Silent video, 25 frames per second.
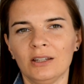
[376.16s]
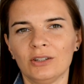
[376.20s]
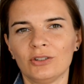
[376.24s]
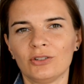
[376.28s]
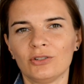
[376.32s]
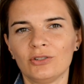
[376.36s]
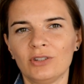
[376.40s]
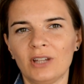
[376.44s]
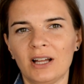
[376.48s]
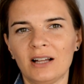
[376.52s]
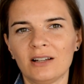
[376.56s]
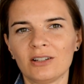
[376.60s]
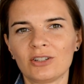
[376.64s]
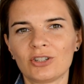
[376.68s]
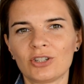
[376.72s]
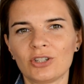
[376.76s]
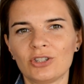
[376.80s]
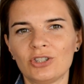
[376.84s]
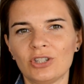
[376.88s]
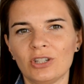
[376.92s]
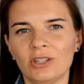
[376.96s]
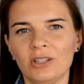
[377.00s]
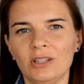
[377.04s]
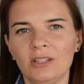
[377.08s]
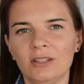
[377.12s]
to także
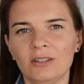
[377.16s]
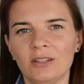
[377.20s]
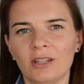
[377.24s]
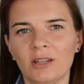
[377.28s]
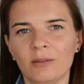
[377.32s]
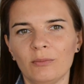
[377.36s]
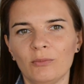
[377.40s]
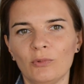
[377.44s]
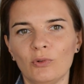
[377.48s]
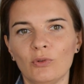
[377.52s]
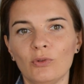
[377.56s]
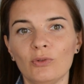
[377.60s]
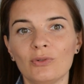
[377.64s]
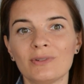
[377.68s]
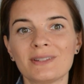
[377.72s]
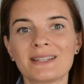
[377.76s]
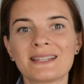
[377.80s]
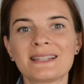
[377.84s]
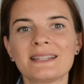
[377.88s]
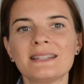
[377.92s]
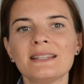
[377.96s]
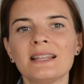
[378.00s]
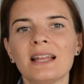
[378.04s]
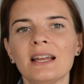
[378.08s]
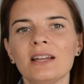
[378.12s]
dzięki temu
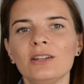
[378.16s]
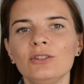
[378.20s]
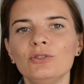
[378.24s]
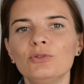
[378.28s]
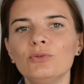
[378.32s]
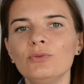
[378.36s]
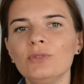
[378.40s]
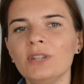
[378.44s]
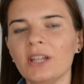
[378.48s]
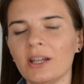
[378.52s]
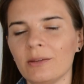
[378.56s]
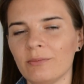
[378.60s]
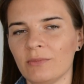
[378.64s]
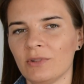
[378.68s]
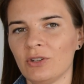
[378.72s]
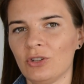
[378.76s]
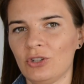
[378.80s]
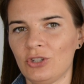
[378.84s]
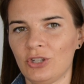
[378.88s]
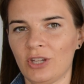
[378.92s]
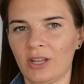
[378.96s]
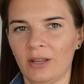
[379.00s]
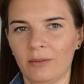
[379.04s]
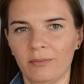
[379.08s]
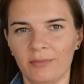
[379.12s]
znajdujemy
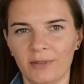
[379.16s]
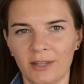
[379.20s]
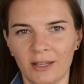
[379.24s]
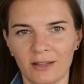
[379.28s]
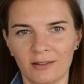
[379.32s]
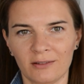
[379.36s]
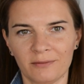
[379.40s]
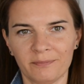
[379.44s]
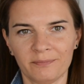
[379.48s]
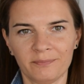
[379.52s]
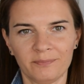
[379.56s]
siebie.